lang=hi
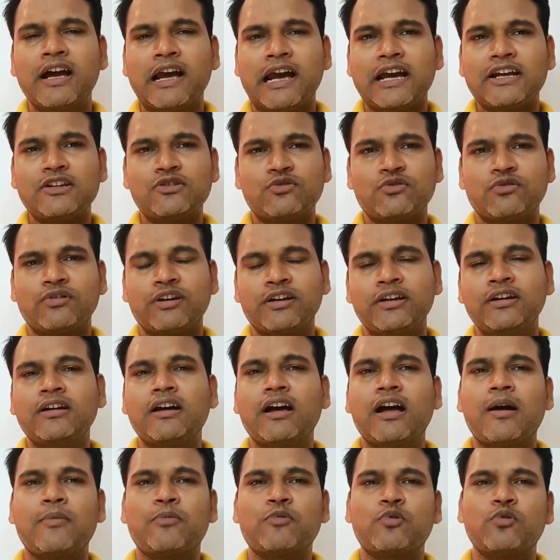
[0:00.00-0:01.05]
एंड जो है
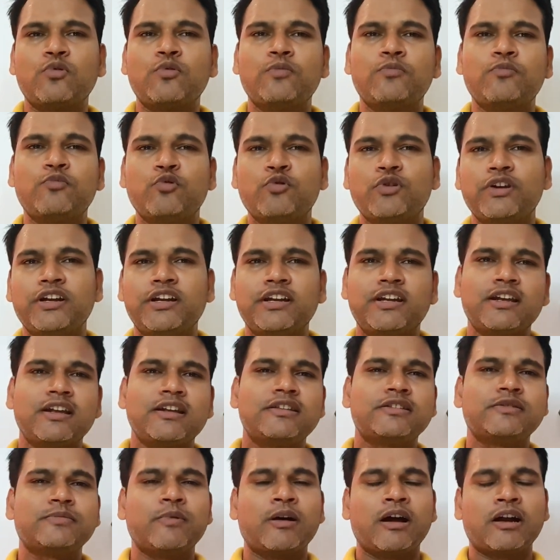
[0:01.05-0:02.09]
आपको पूरी डिटेल
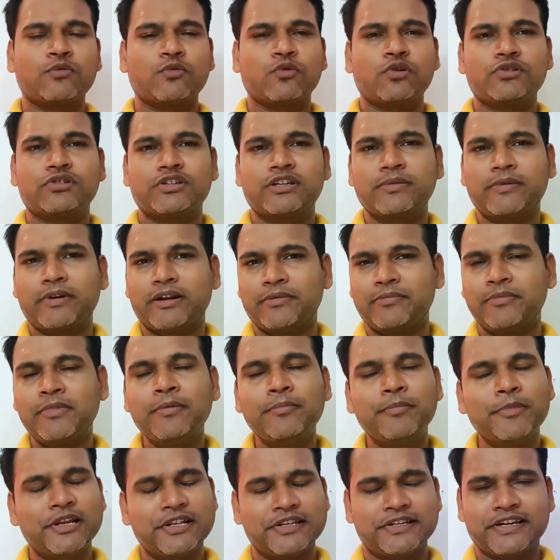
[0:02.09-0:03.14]
स्मार्ट वॉच के बारे में
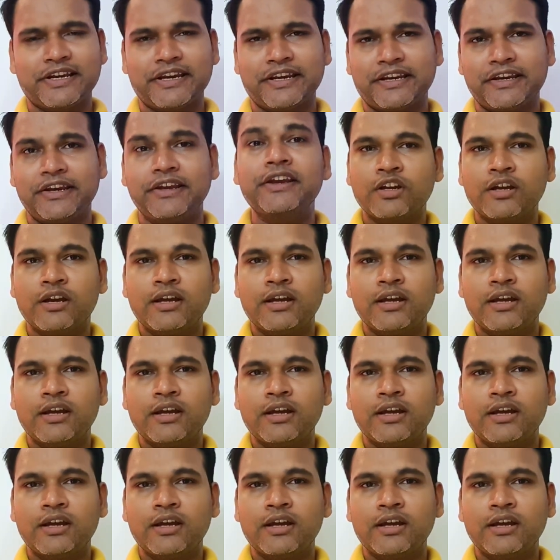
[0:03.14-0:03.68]
मिल जाएगी